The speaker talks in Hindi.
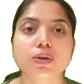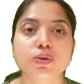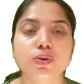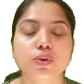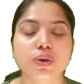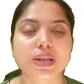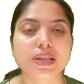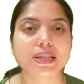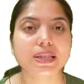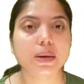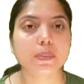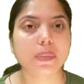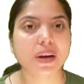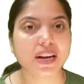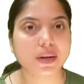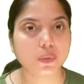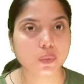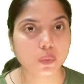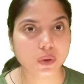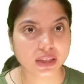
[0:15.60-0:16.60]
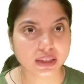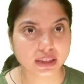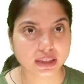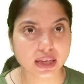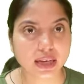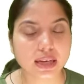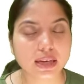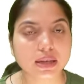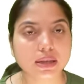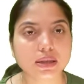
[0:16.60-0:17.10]
जो कि इसका पार्ट वन
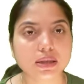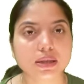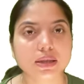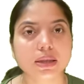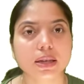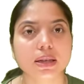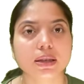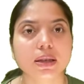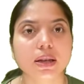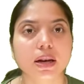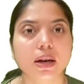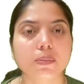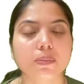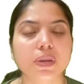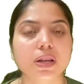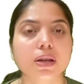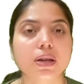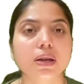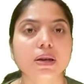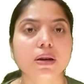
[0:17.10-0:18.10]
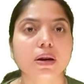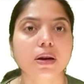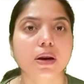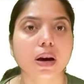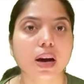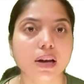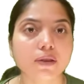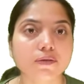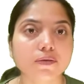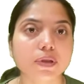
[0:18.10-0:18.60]
था जिसके अंदर हमने
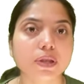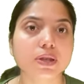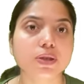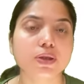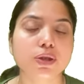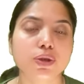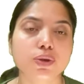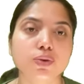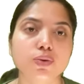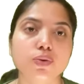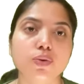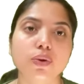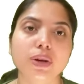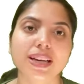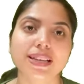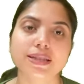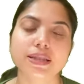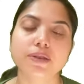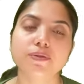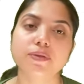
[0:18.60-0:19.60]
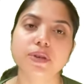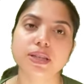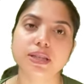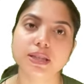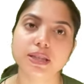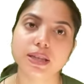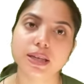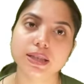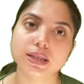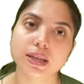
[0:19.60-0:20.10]
अनफिक्स टिश्यू को कैसे फिक्स
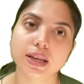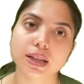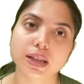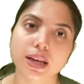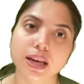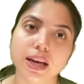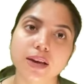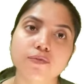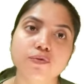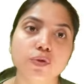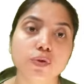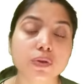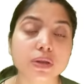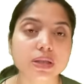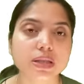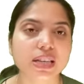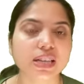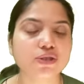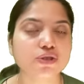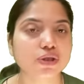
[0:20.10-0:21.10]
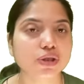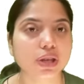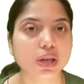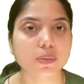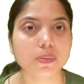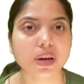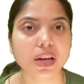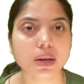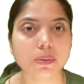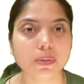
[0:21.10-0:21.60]
किया जाता है फ्रोजन सेक्शन के
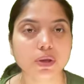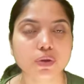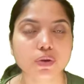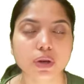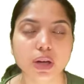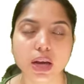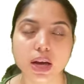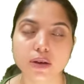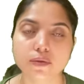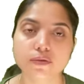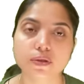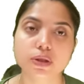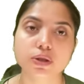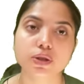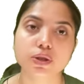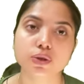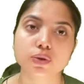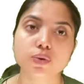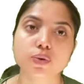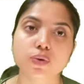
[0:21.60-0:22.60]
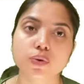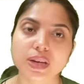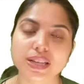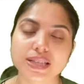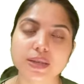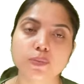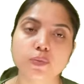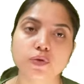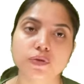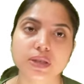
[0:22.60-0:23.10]
बारे में सॉरी अनफिक्स टिश्यू को
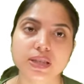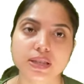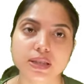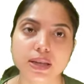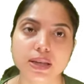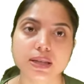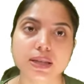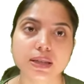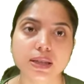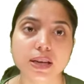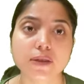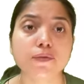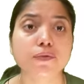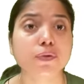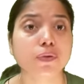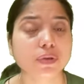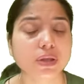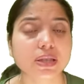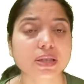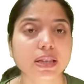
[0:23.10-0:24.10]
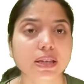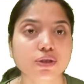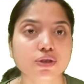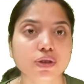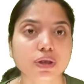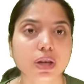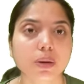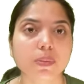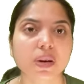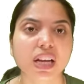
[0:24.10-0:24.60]
कैसे प्रोसेस किया जाता है फ्रोजन
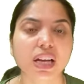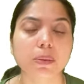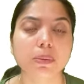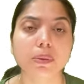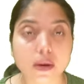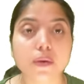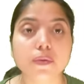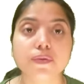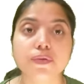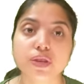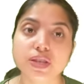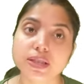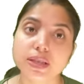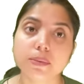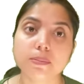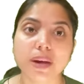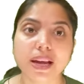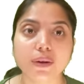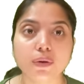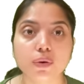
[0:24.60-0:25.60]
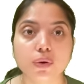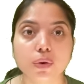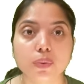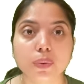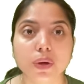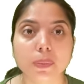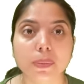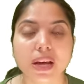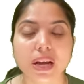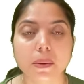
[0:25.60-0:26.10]
सेक्शन के बारे में फ्रीजिंग माइक्रोटोम
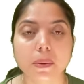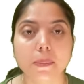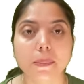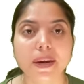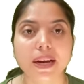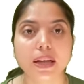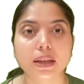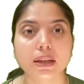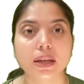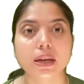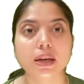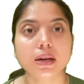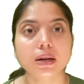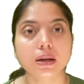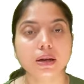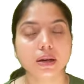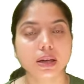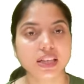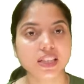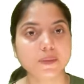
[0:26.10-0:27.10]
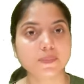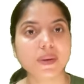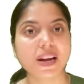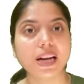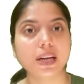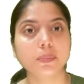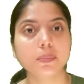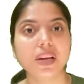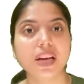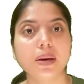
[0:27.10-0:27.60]
के बारे में पढ़ा था इस
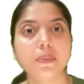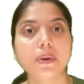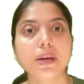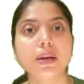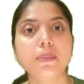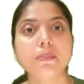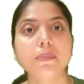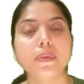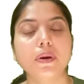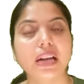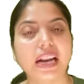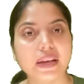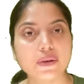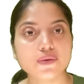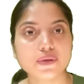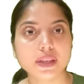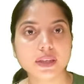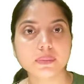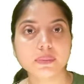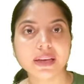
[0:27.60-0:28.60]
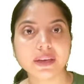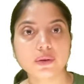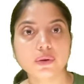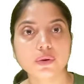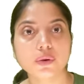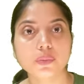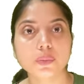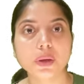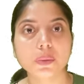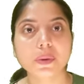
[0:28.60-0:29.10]
पार्ट में हमें क्रायोस्टेट
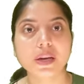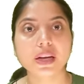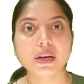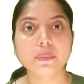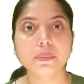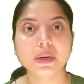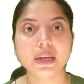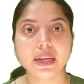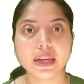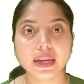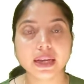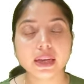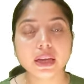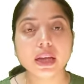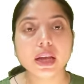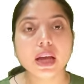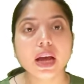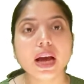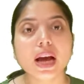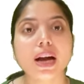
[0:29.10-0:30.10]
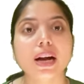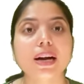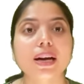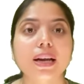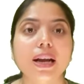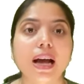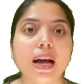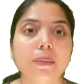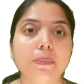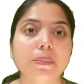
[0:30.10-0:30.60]
माइक्रोटोम के बारे में पढ़ना है अगर
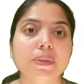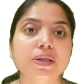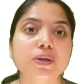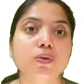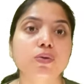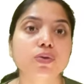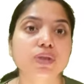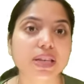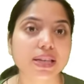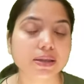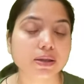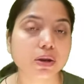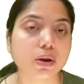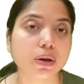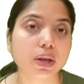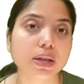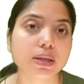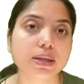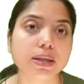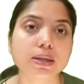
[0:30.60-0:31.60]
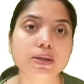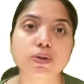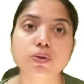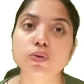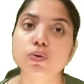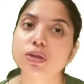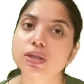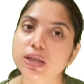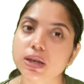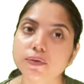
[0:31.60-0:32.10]
आप में से कुछ ऐसी ऑडियंस है
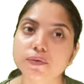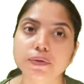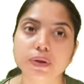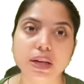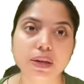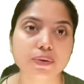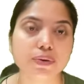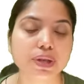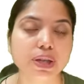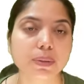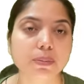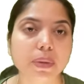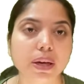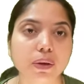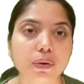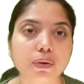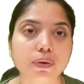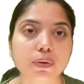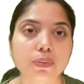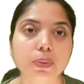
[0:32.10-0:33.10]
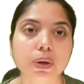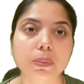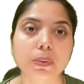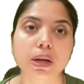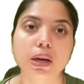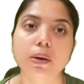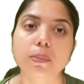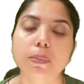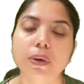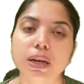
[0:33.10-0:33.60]
जिसको सिर्फ क्रायोस्टेट माइक्रोटोम के
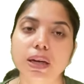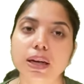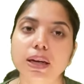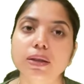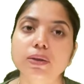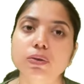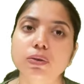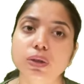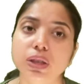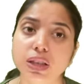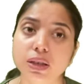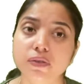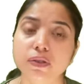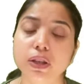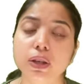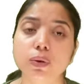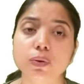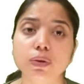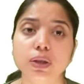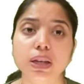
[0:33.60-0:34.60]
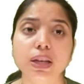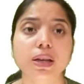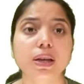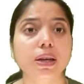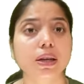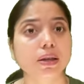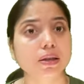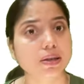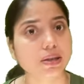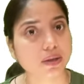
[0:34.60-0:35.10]
बारे में पढ़ना है तो ये वीडियो उनके
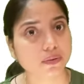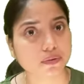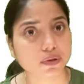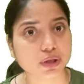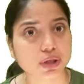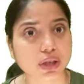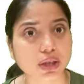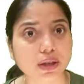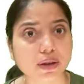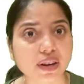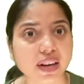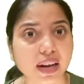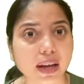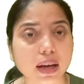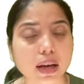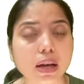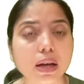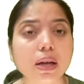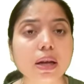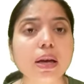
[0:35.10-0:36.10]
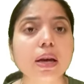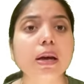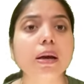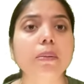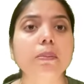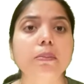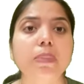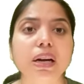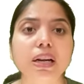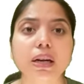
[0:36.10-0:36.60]
लिए सफिशियंट रहेगा
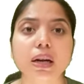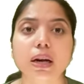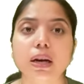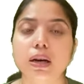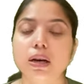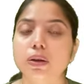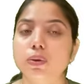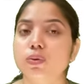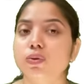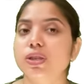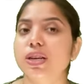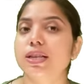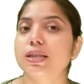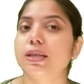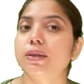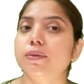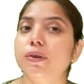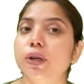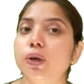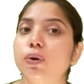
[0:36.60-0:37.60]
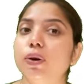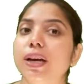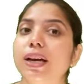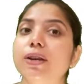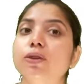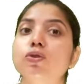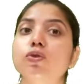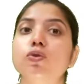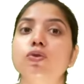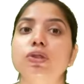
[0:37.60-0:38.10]
बट अगर कुछ ऐसी वीडियो है
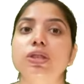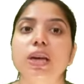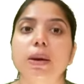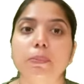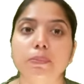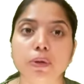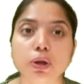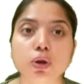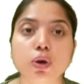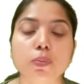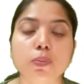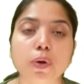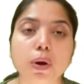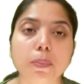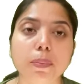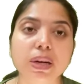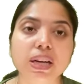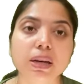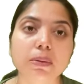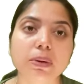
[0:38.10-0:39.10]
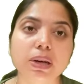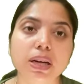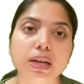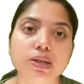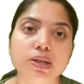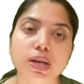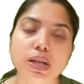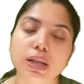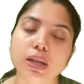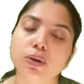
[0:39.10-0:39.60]
जो उस चैप्टर को प्रॉपरली पढ़ना
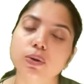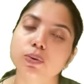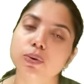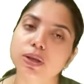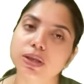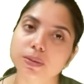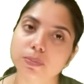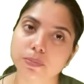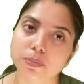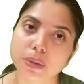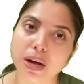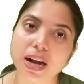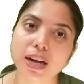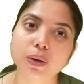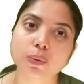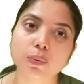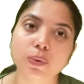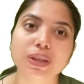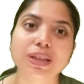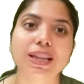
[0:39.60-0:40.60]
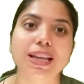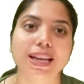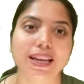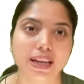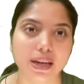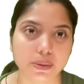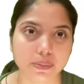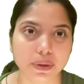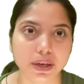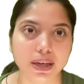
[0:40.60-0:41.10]
चाहते हैं तो उन्हें पार्ट वन
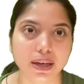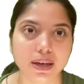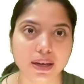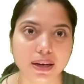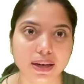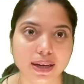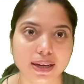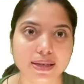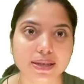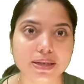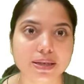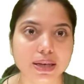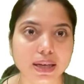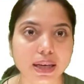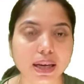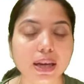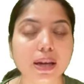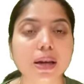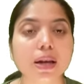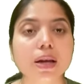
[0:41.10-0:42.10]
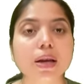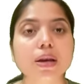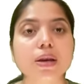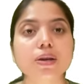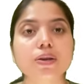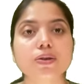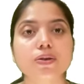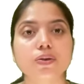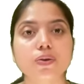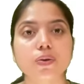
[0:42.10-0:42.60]
देखना पड़ेगा गाइज ठीक है
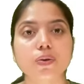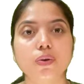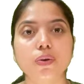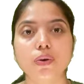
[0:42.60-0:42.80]
सो